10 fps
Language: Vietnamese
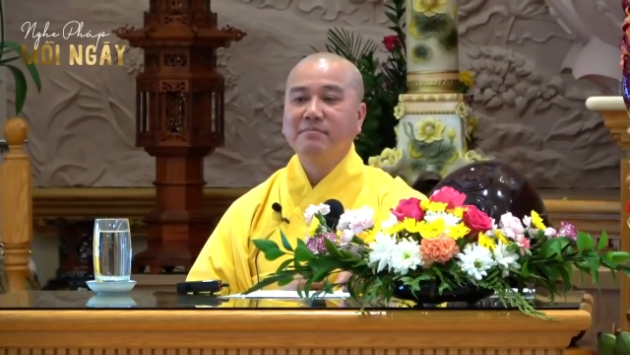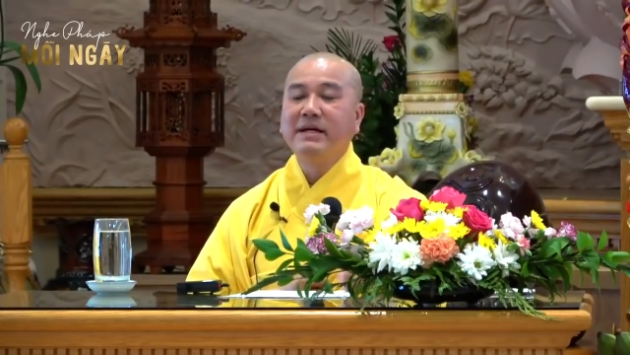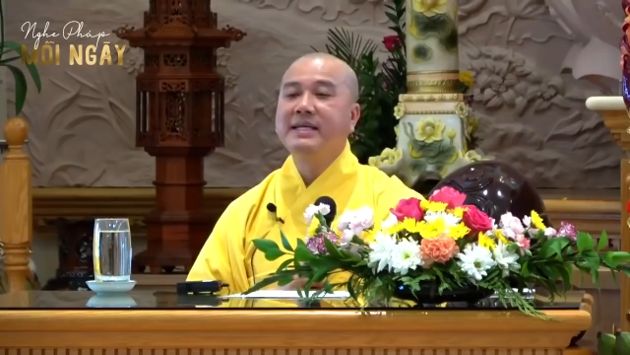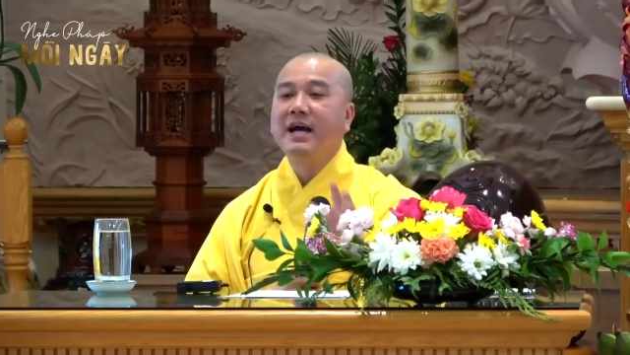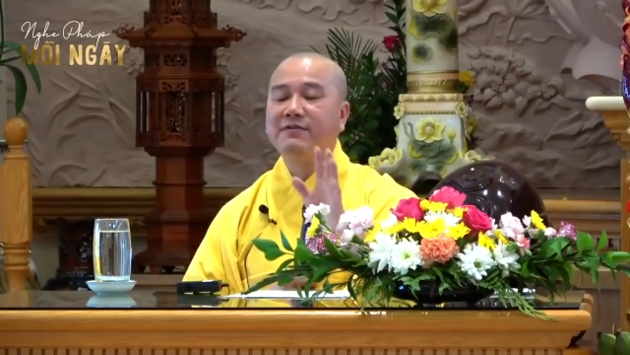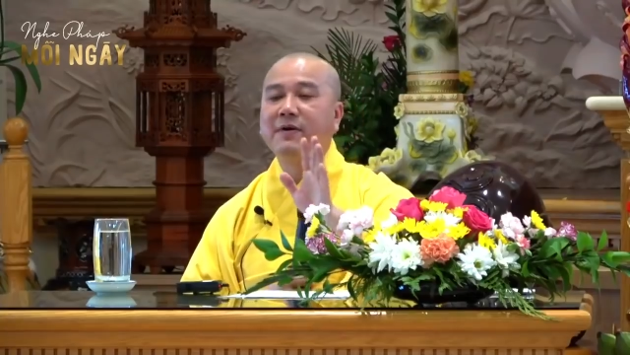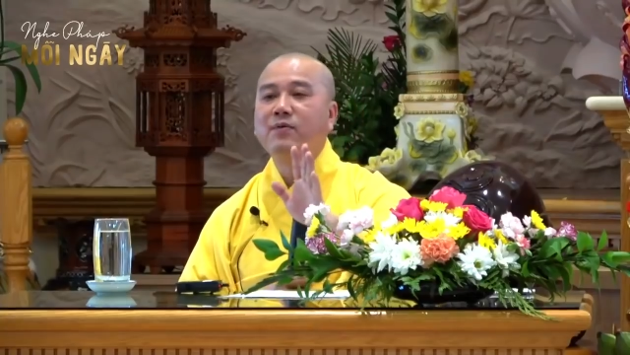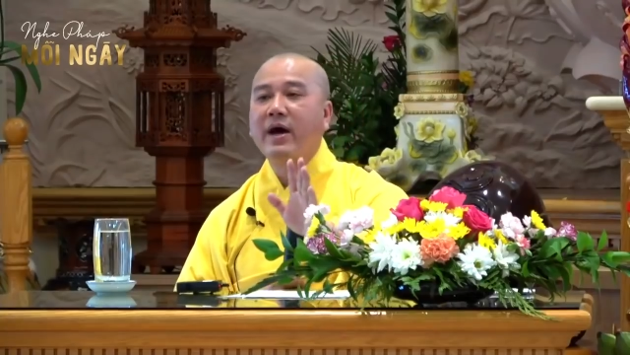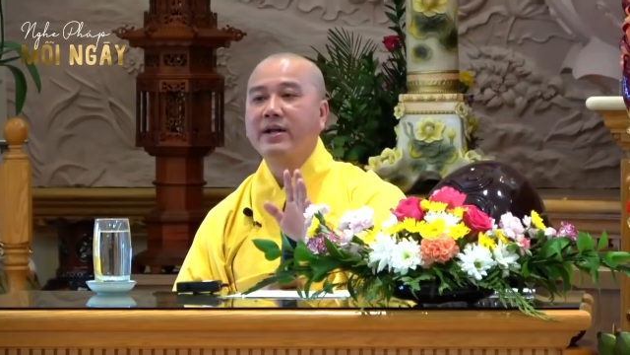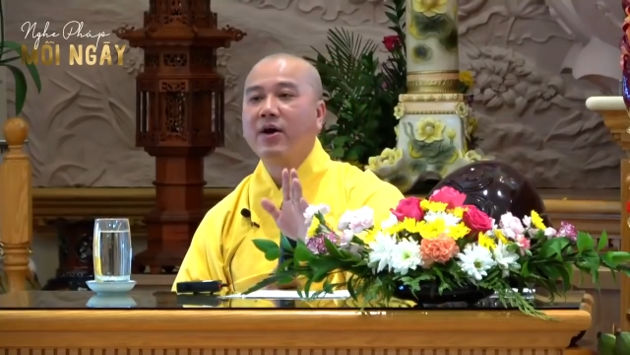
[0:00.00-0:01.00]
Bây giờ Pháp
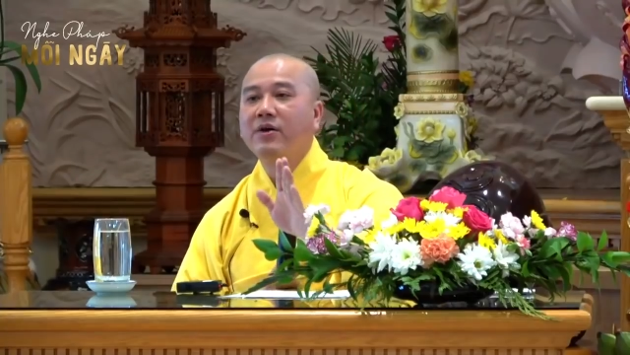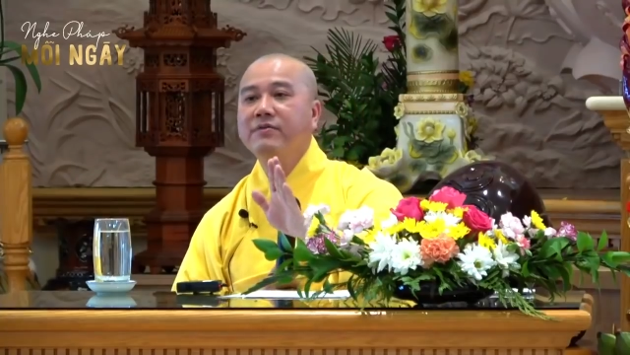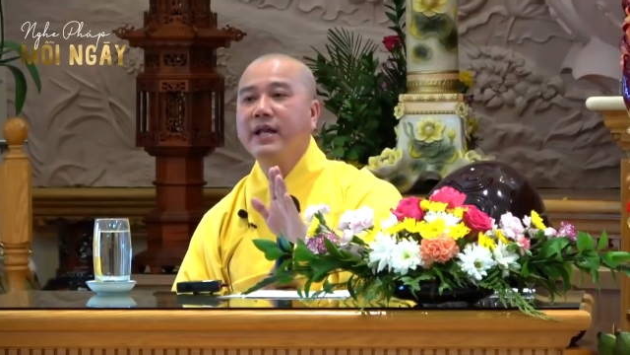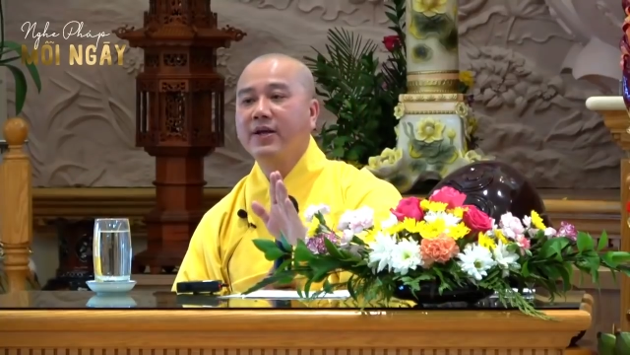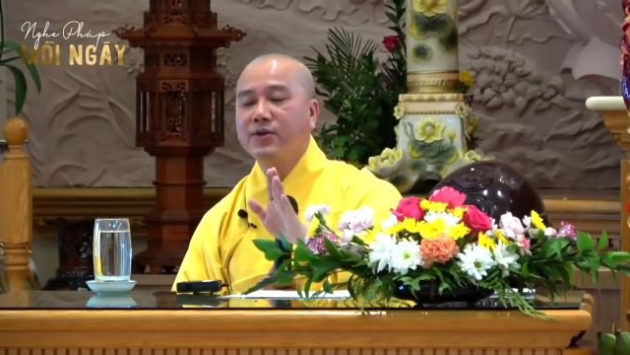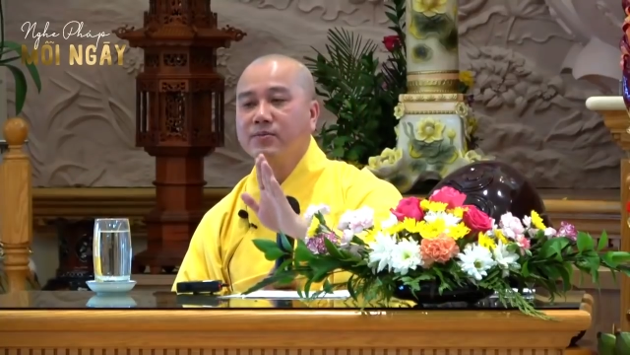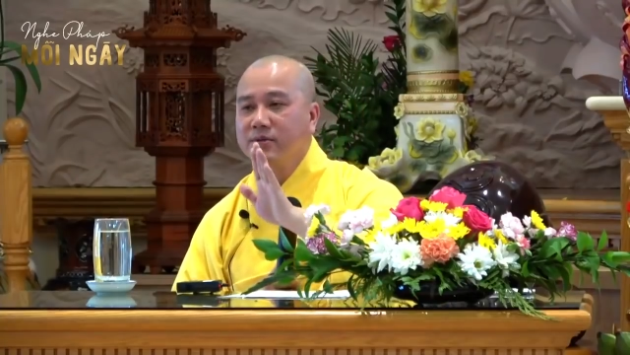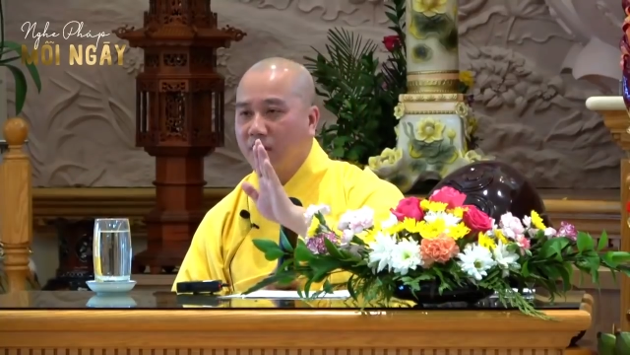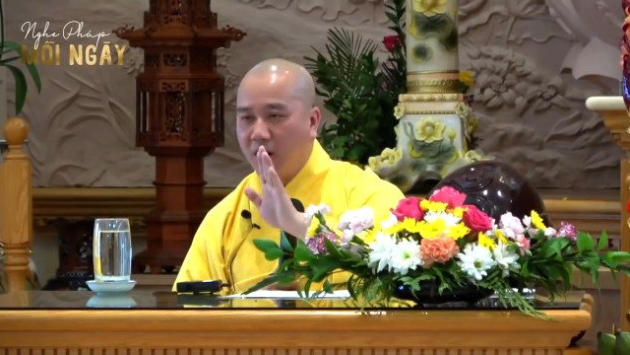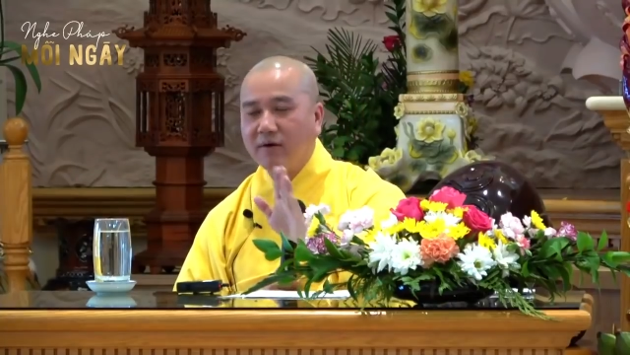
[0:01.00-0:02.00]
Hòa nói với đại chúng
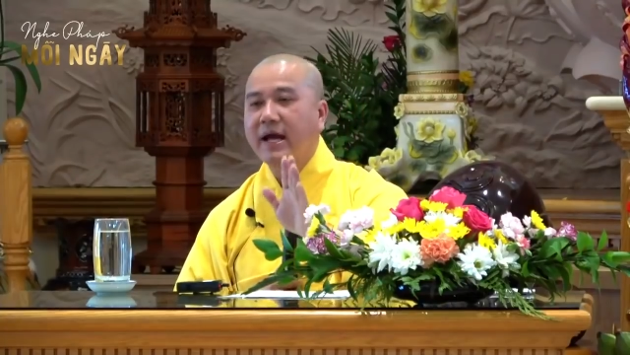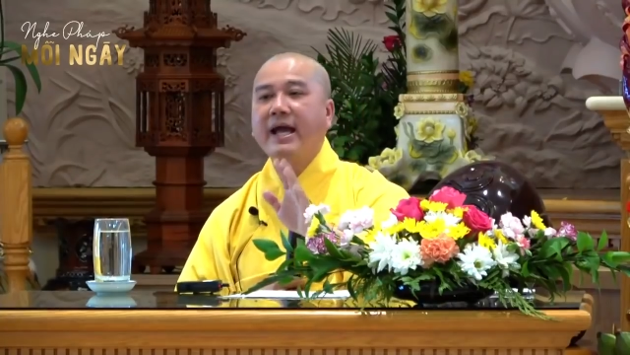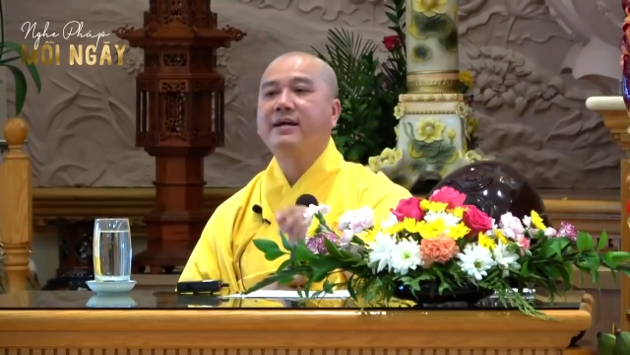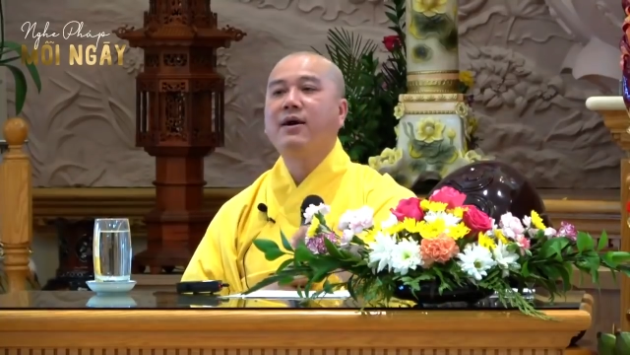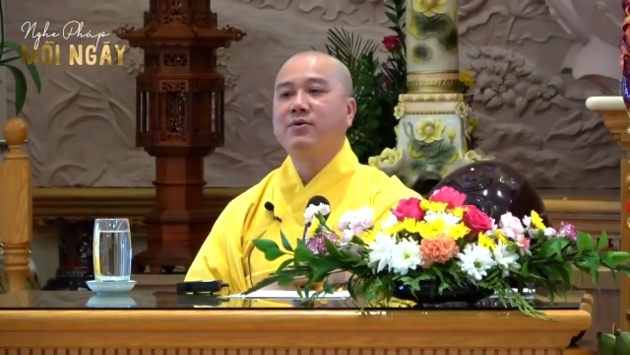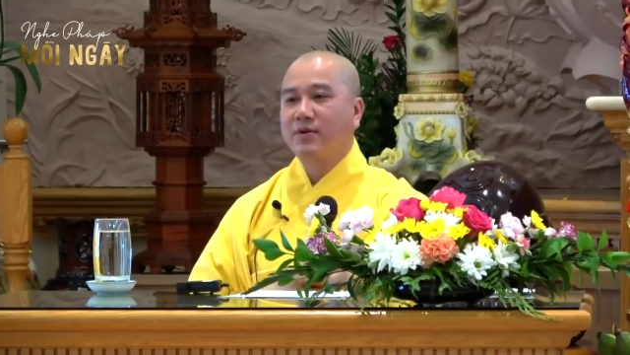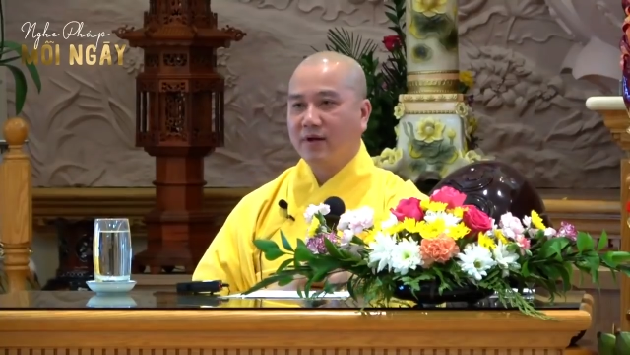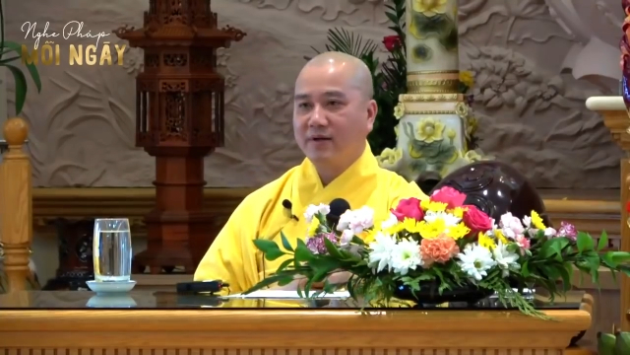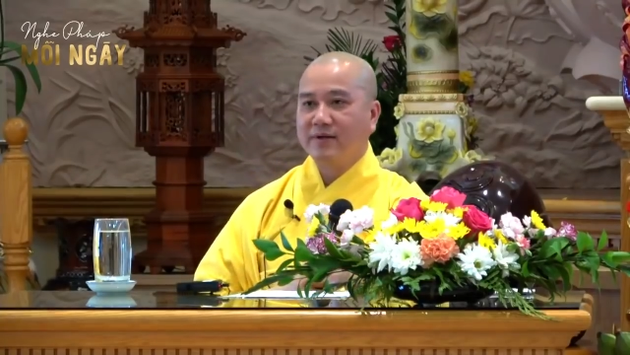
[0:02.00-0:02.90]
gọn hai câu thôi,